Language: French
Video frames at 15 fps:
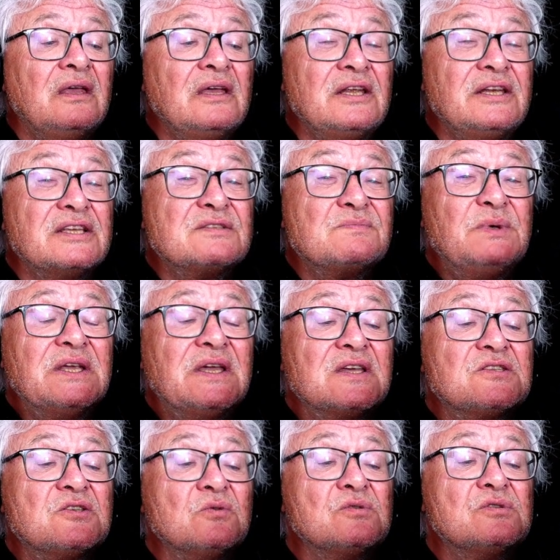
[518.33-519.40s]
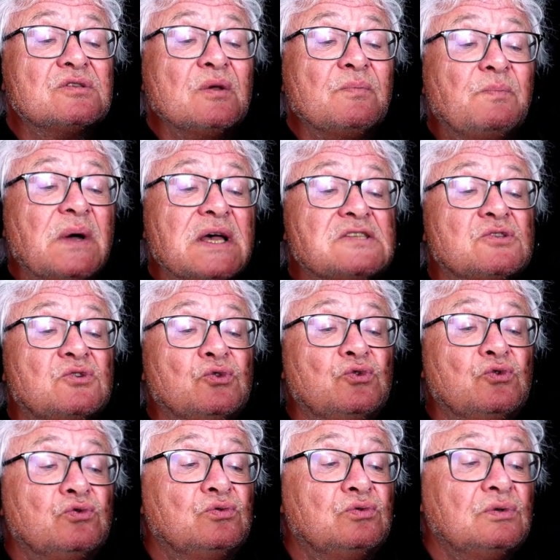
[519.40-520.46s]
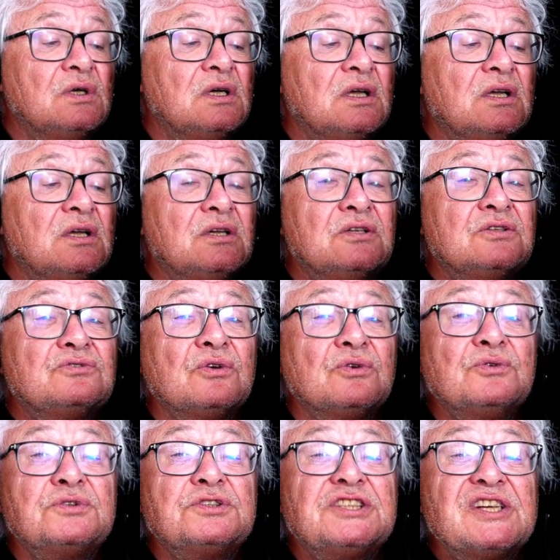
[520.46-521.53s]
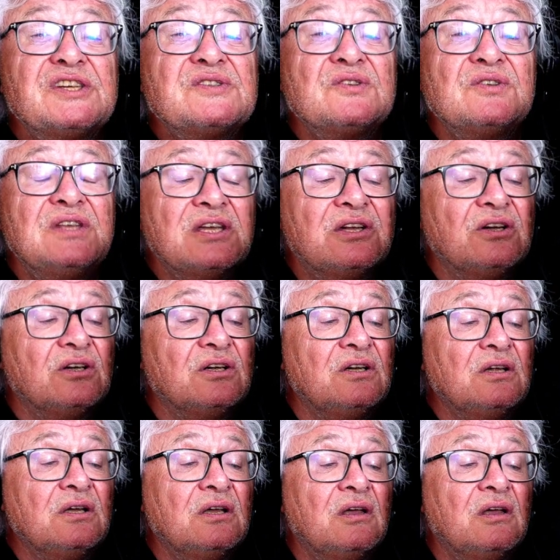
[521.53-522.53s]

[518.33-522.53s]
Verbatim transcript: et l'explication se passe de nous, sur nos chaises d'école.